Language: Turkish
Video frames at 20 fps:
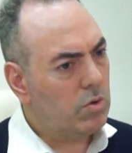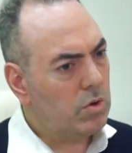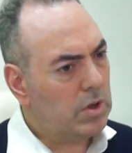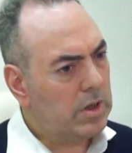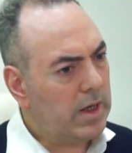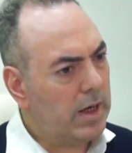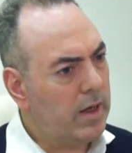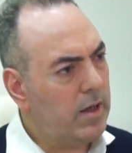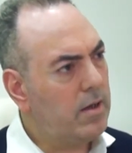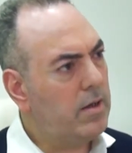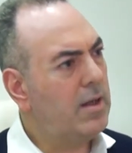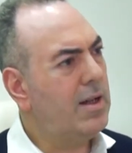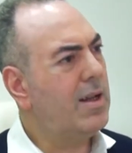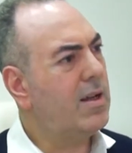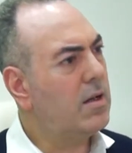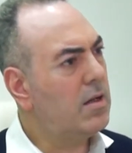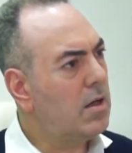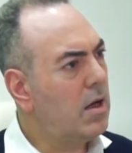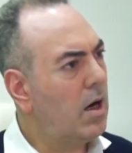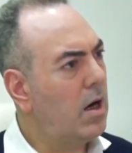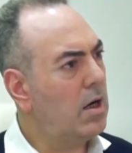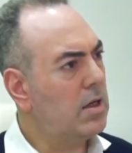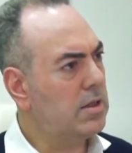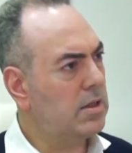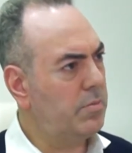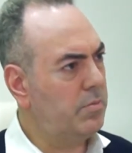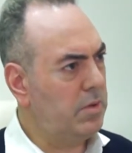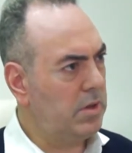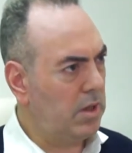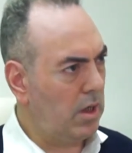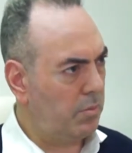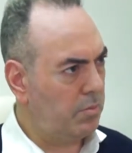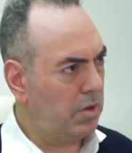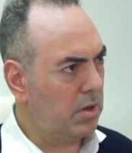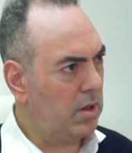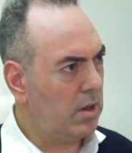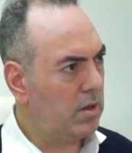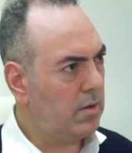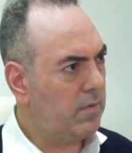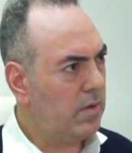kendilerine has bir
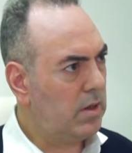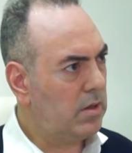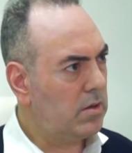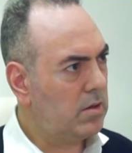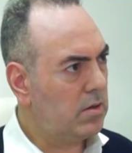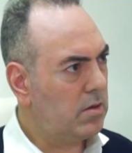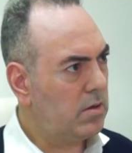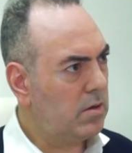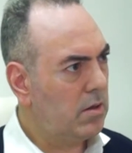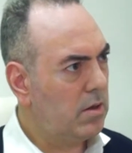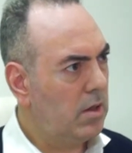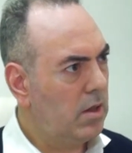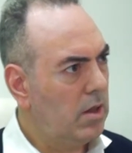yapıları var.